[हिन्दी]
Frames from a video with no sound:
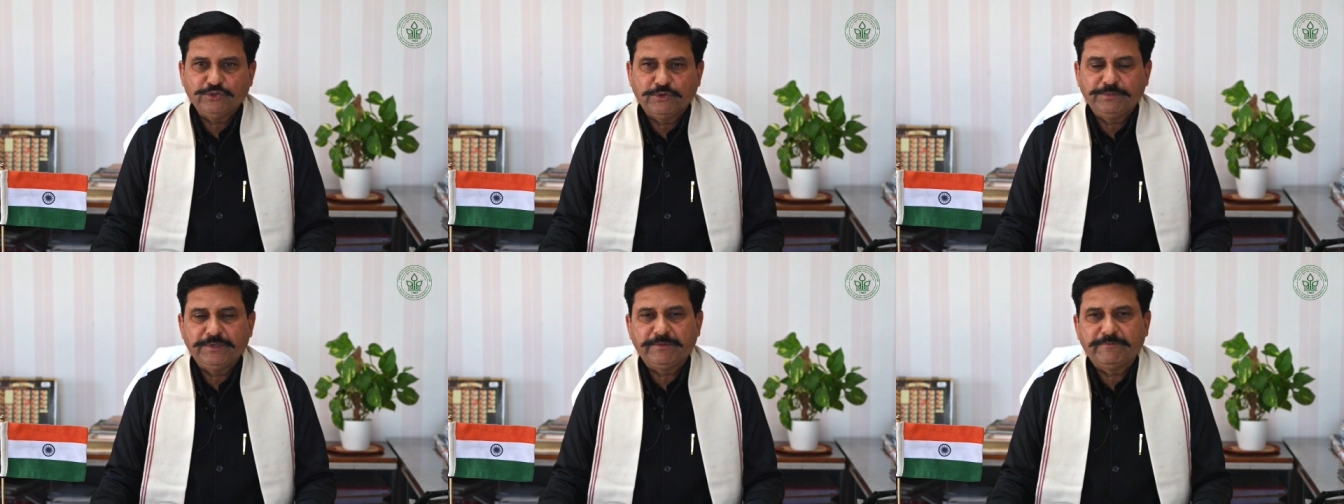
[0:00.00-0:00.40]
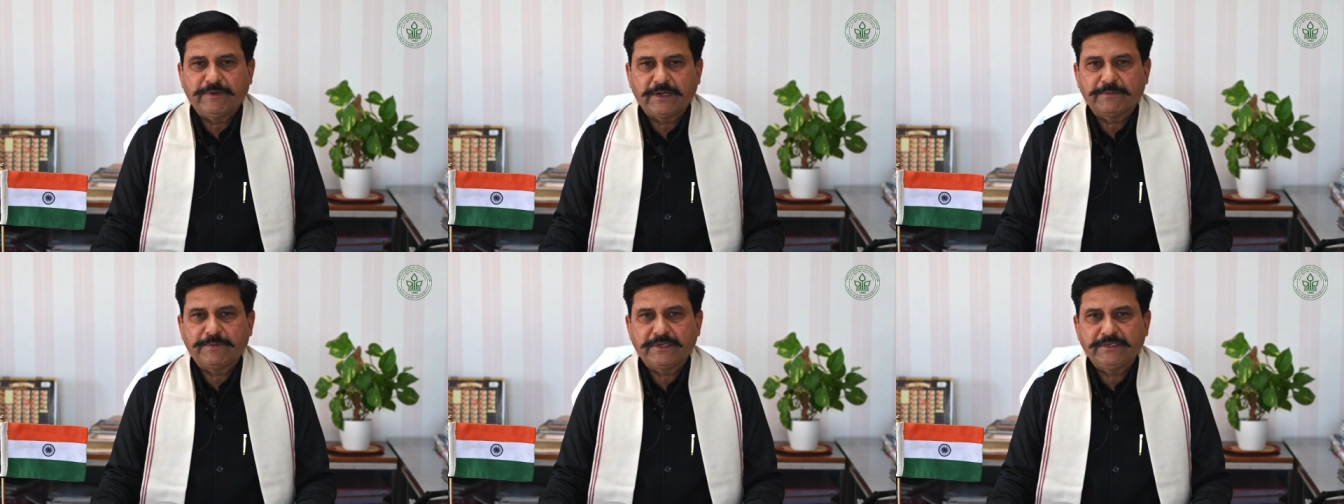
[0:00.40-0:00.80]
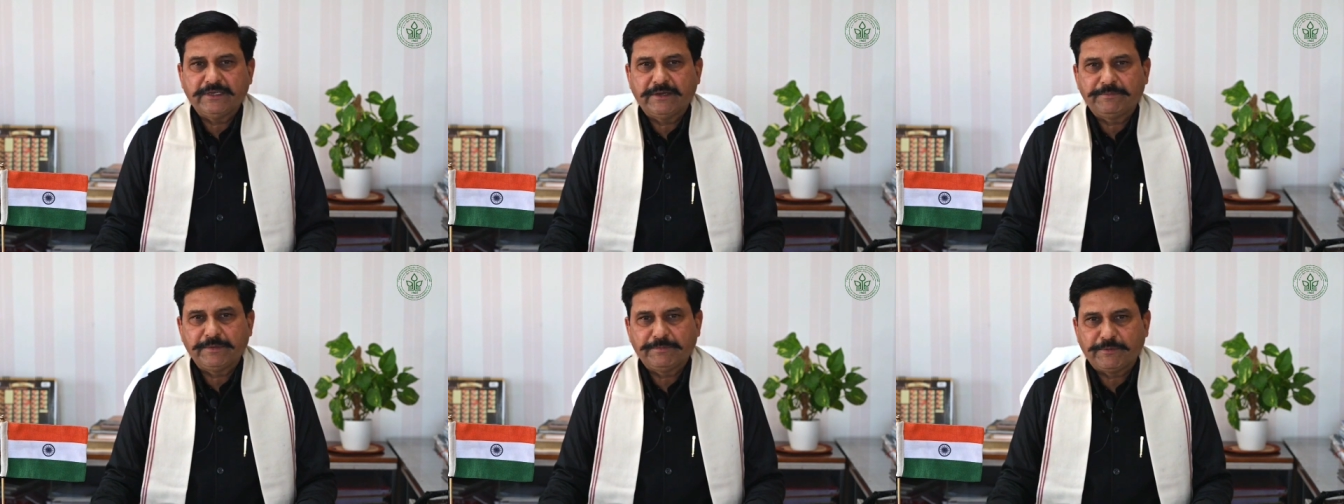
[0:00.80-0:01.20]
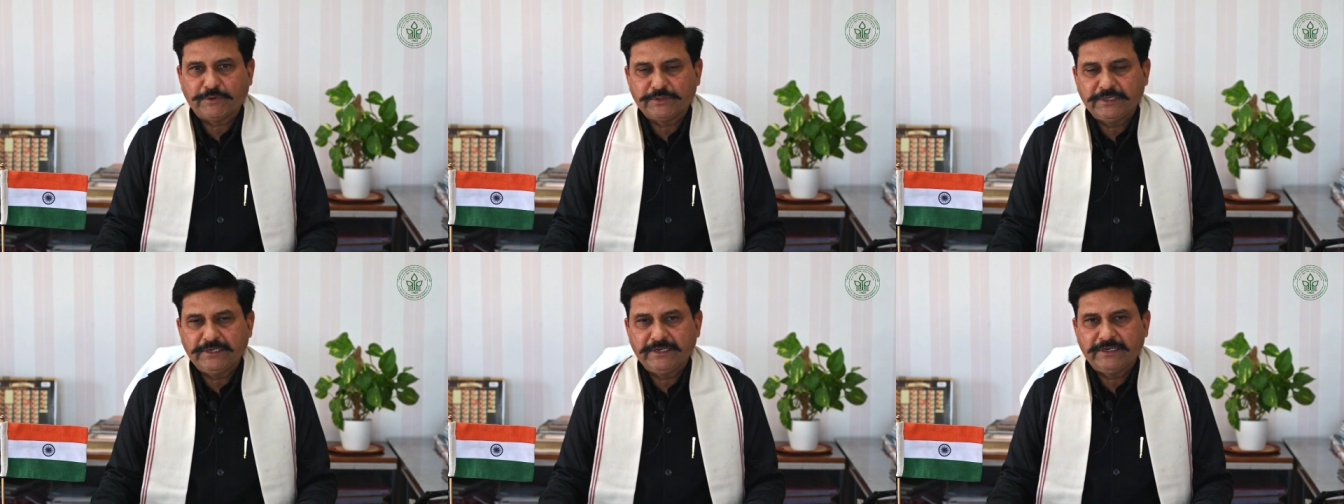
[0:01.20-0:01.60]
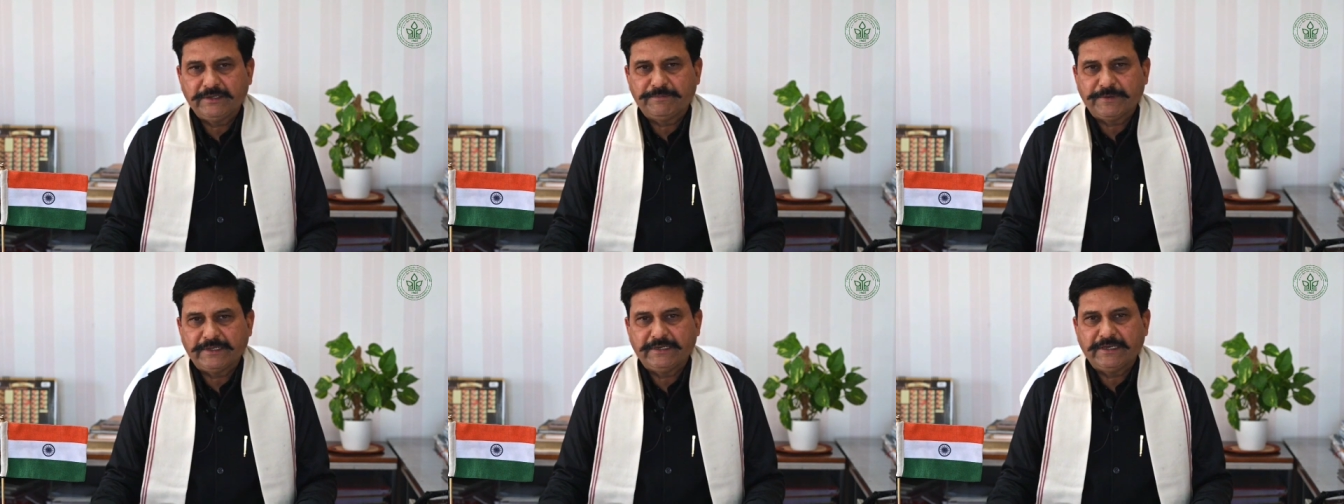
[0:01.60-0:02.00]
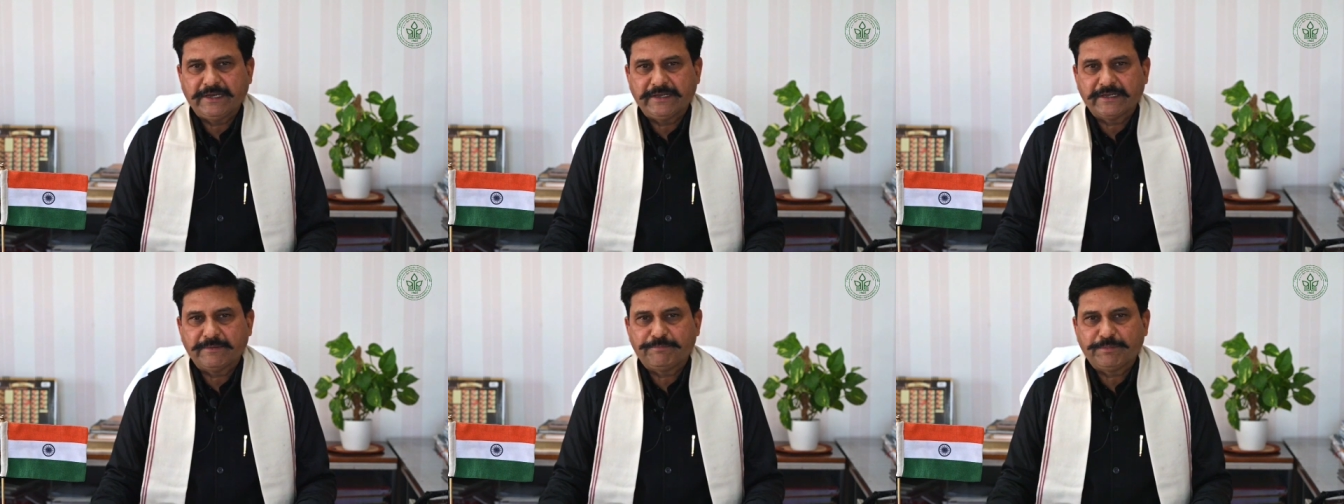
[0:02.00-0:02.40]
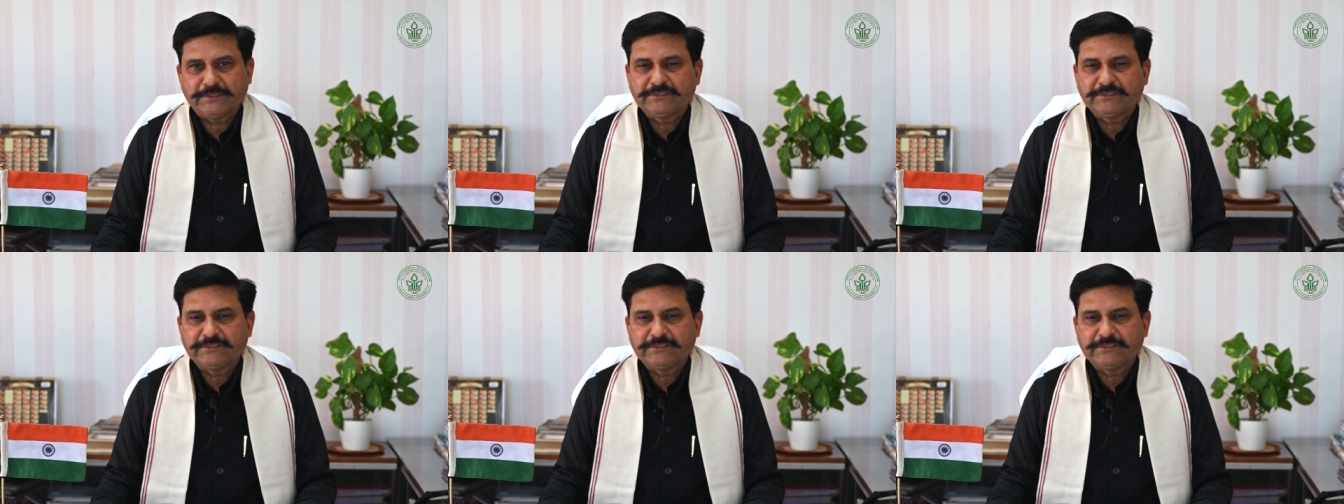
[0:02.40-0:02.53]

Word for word: जो भी बागवान यहाँ पे पौधे लेने पहले आएगा